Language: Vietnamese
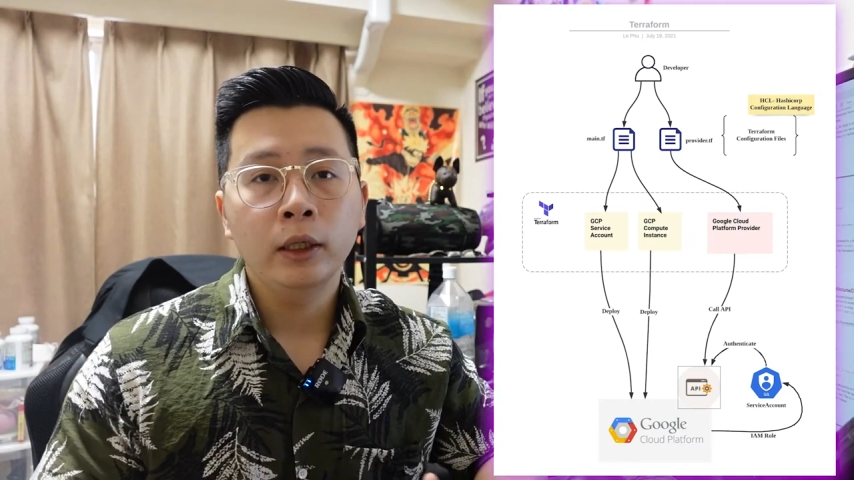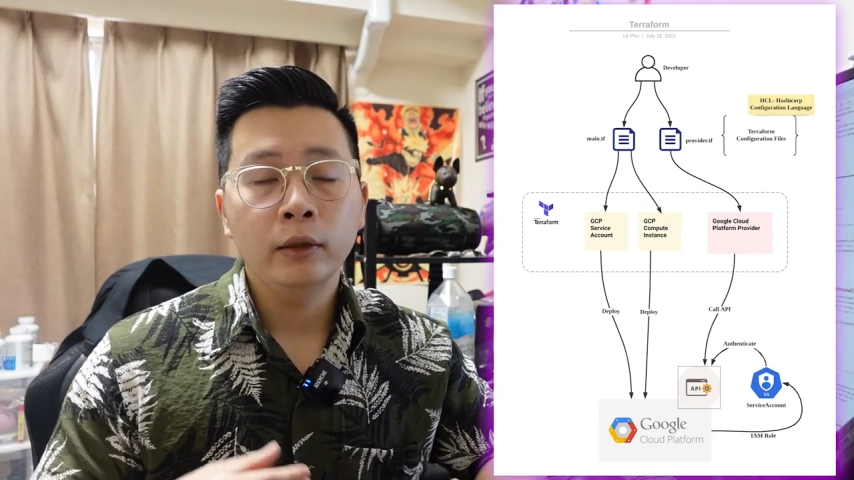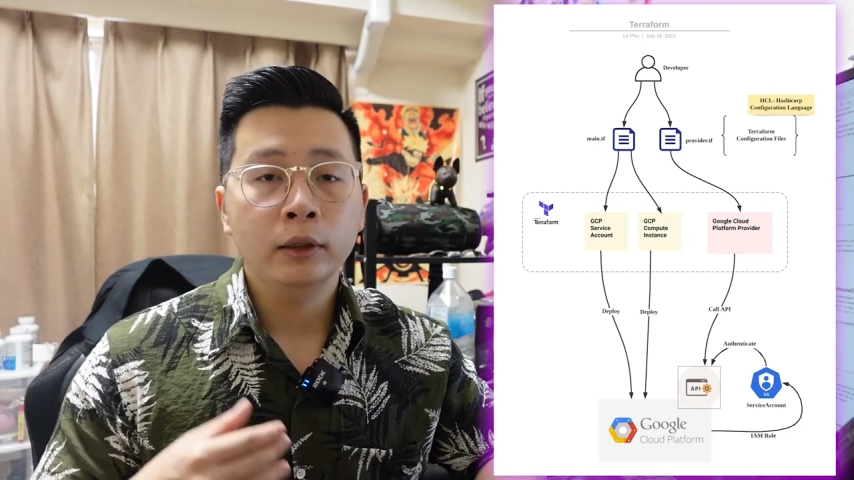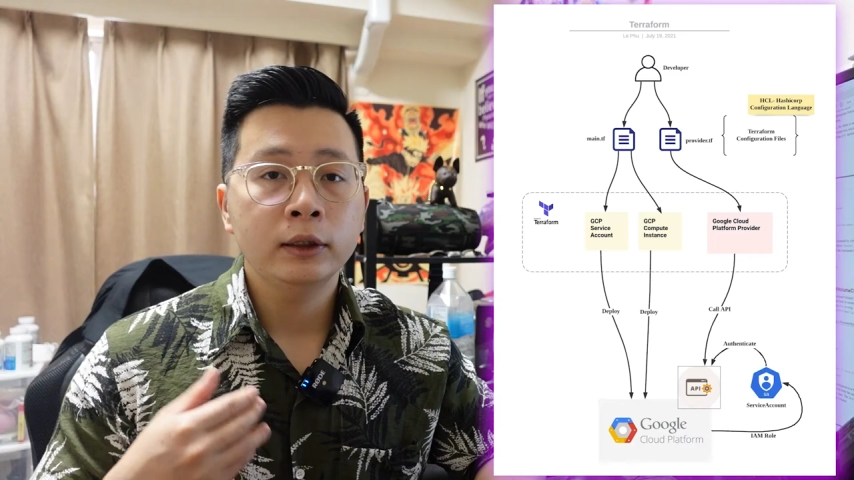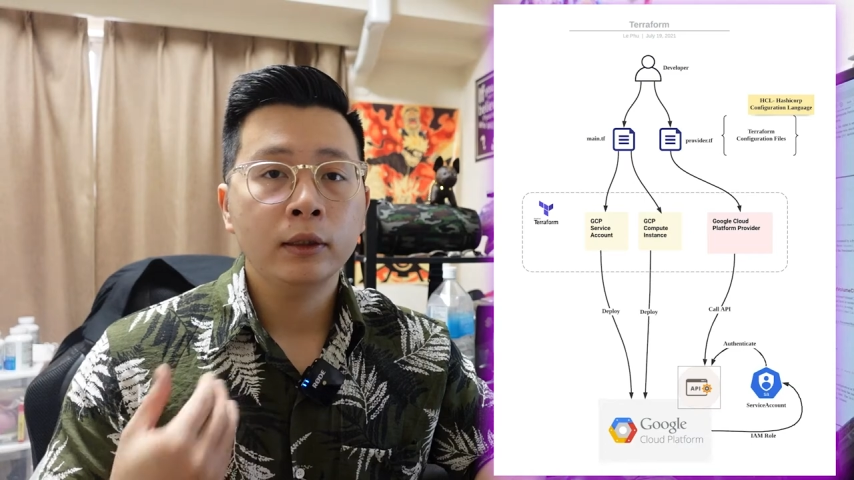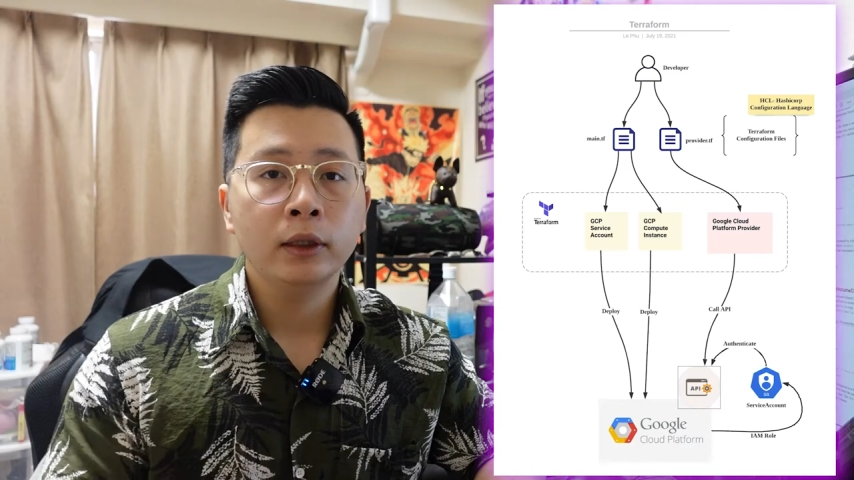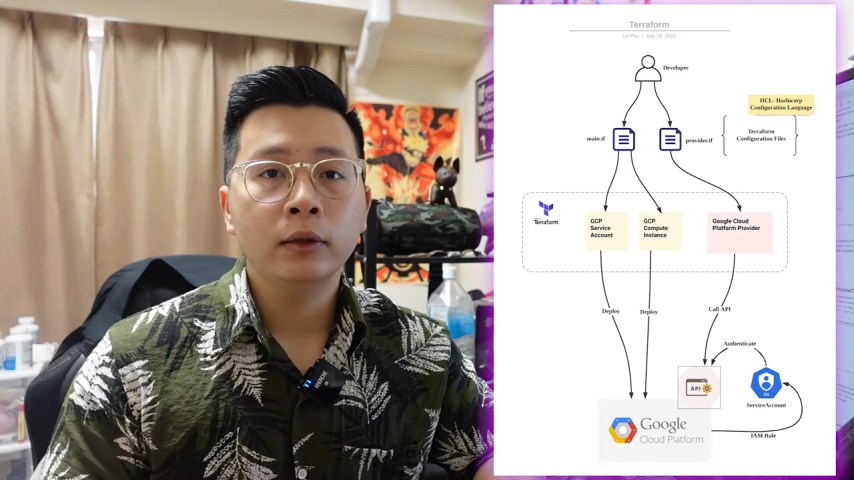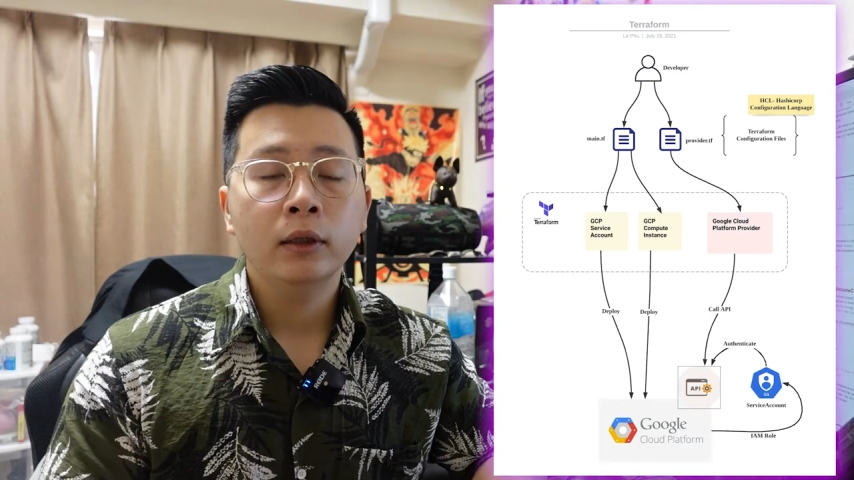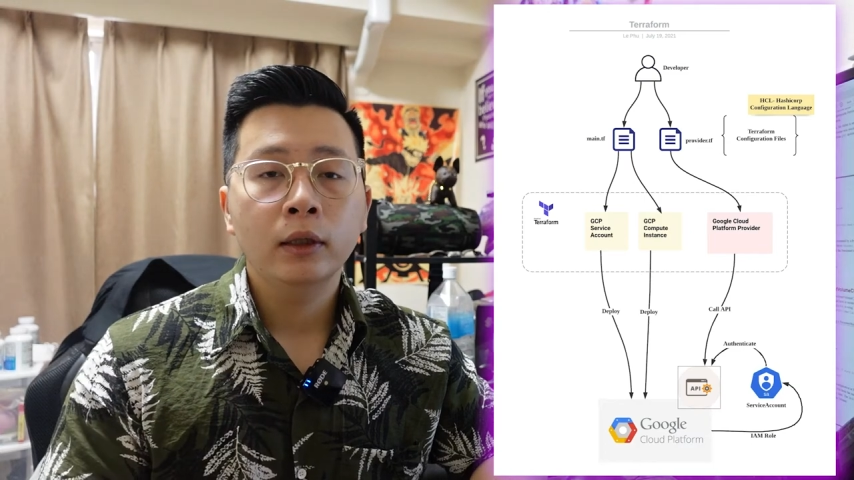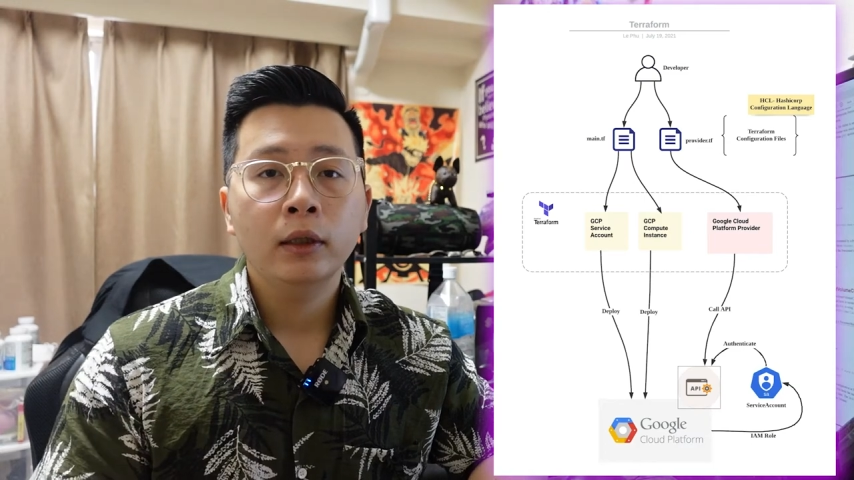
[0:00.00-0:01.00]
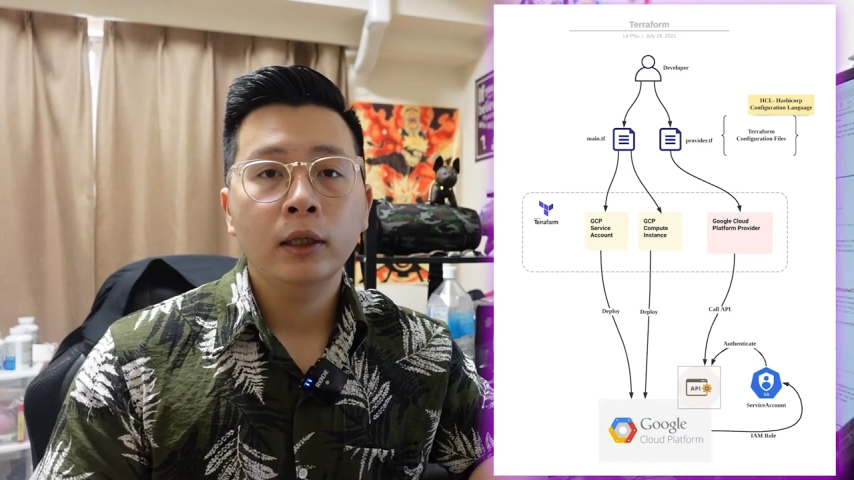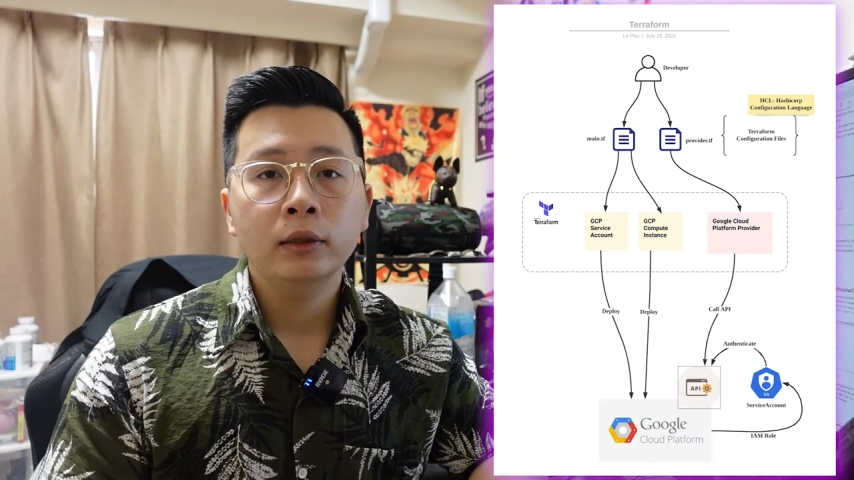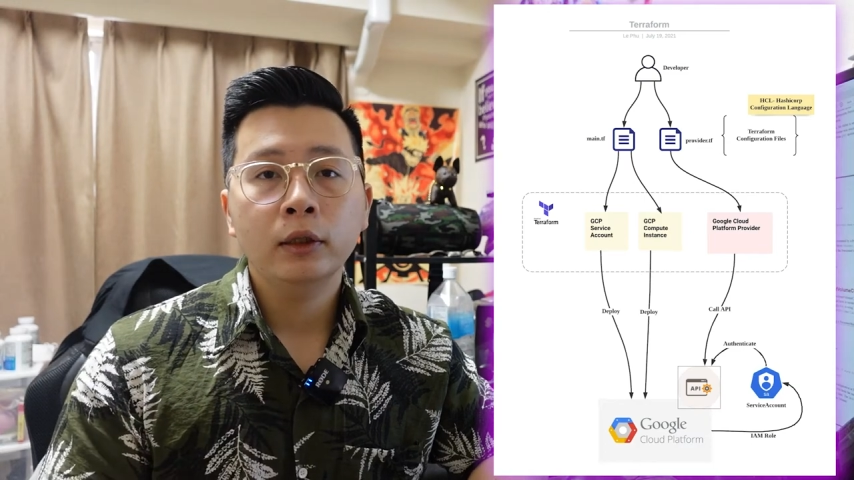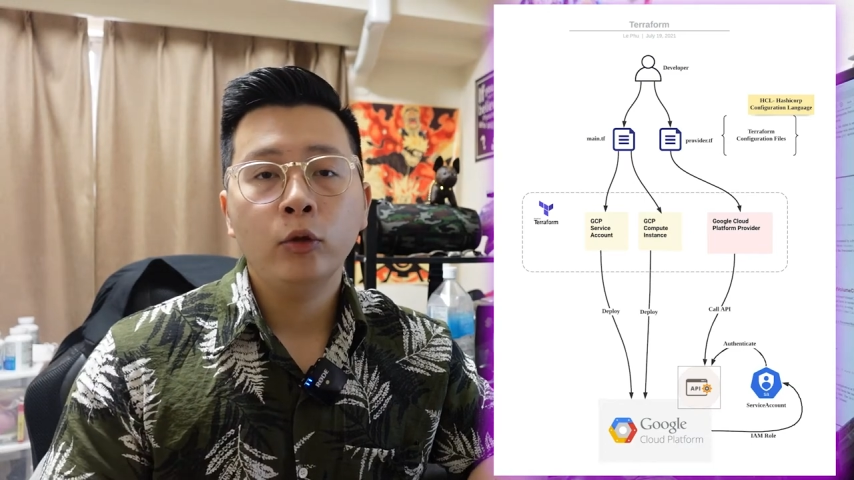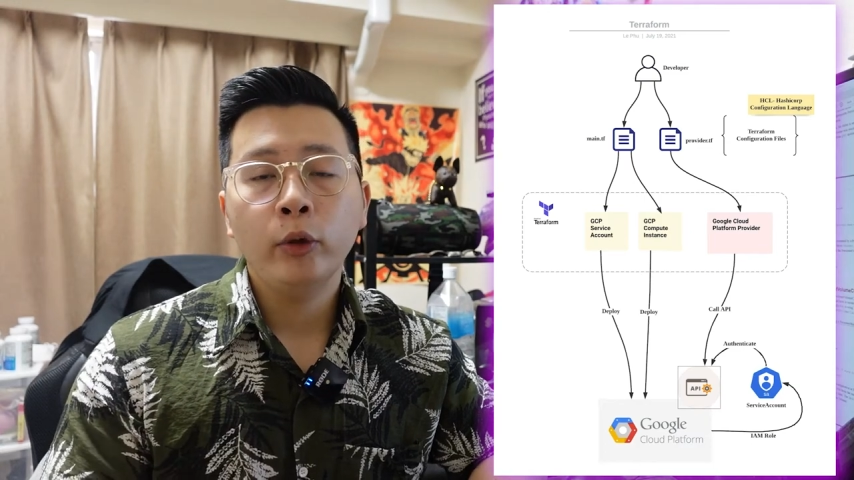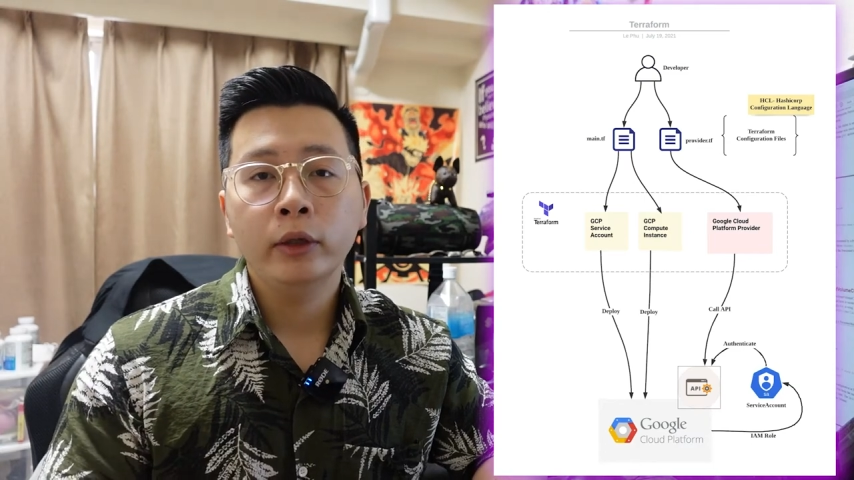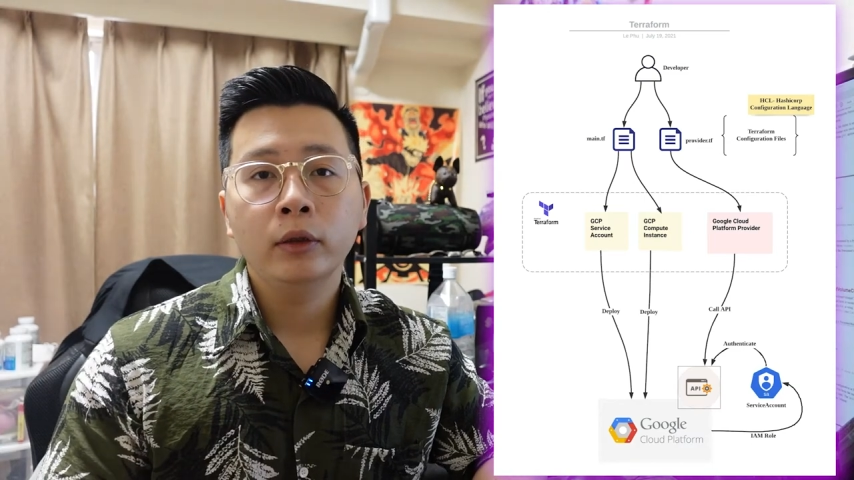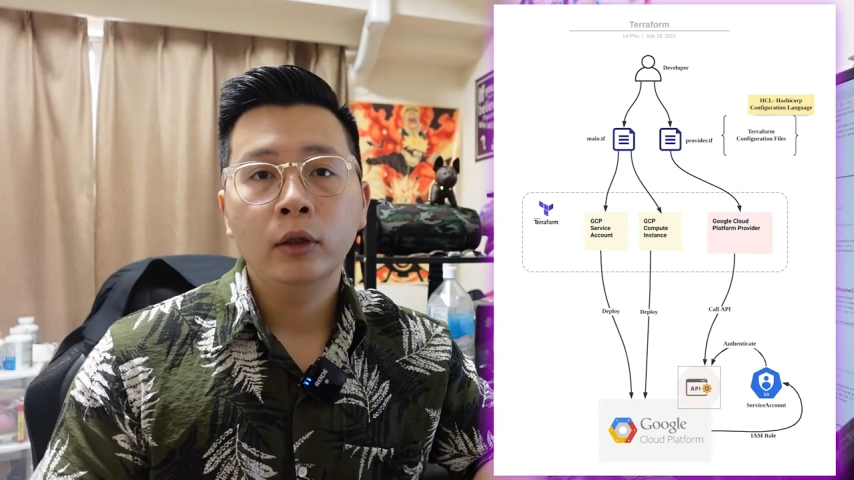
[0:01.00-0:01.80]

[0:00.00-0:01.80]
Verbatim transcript: hay là xác nhận các cái quyền